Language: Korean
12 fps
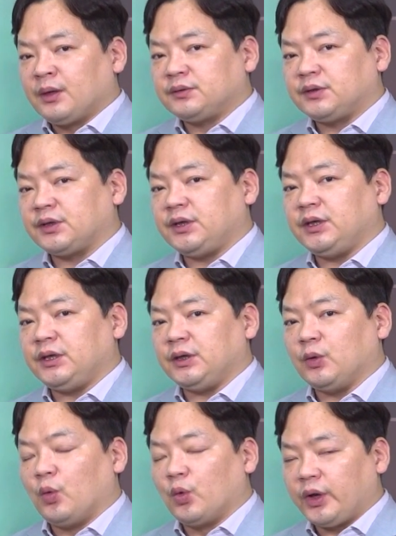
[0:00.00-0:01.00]

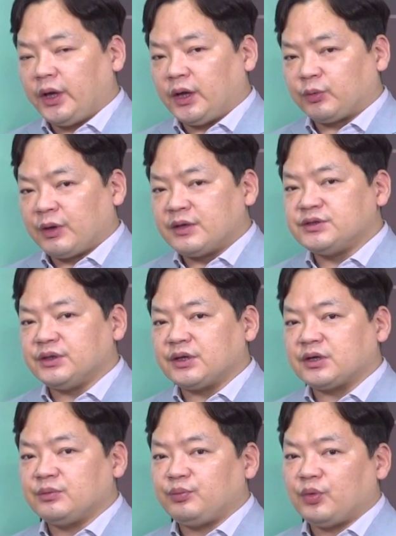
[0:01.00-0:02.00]
특히 올해
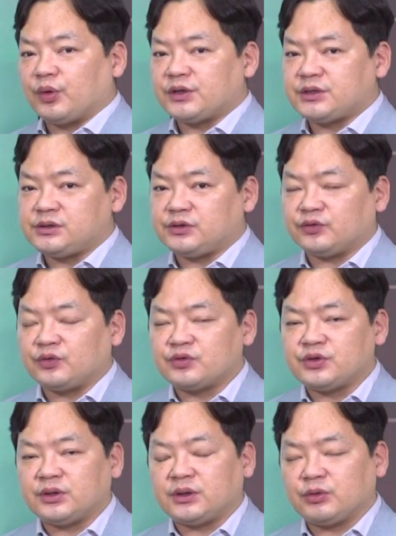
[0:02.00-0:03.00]
굉장히 큰 폭의 실적
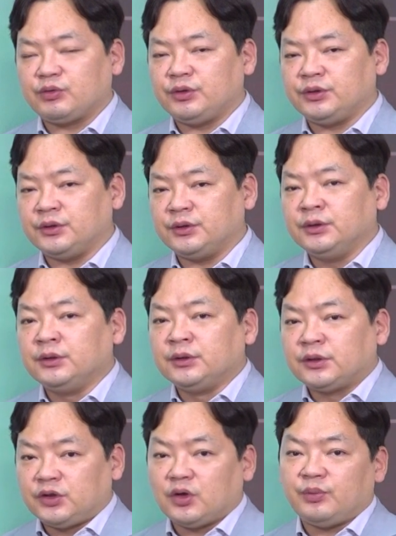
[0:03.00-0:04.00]
성장을 하고 있는
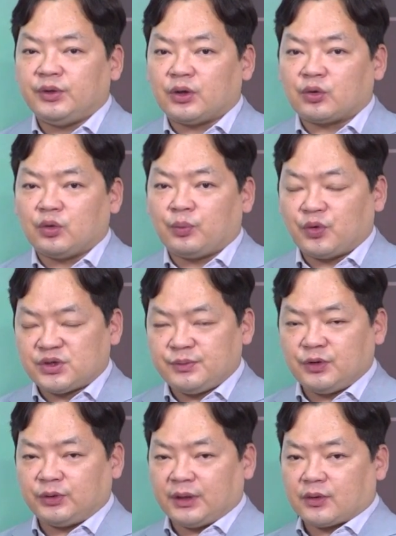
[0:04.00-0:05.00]
기업이라고
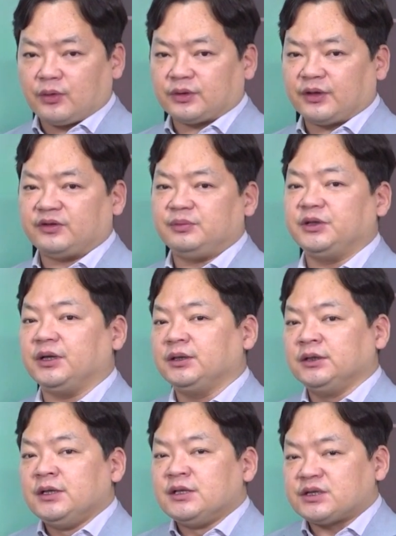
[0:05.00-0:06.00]
보시면 될 것 같습니다.
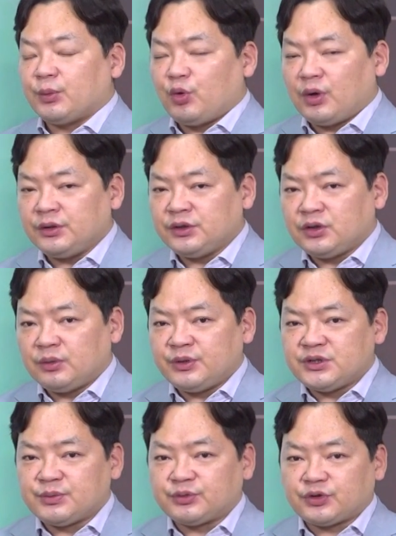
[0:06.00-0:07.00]
자, 뭐 하는
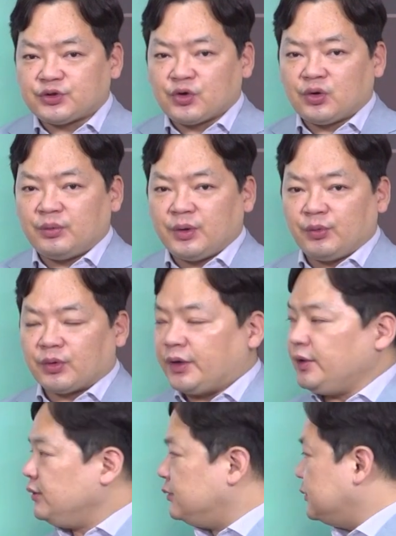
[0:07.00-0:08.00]
기업인지부터 점검해
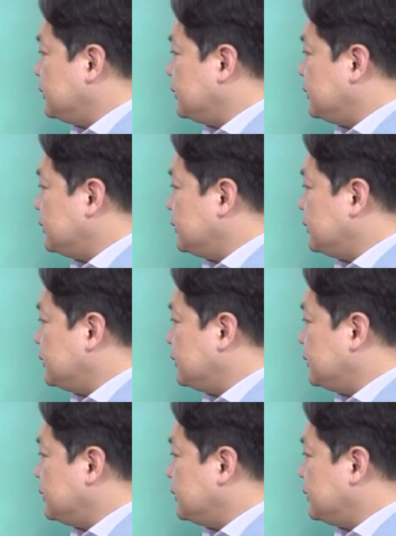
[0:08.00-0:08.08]
볼까요?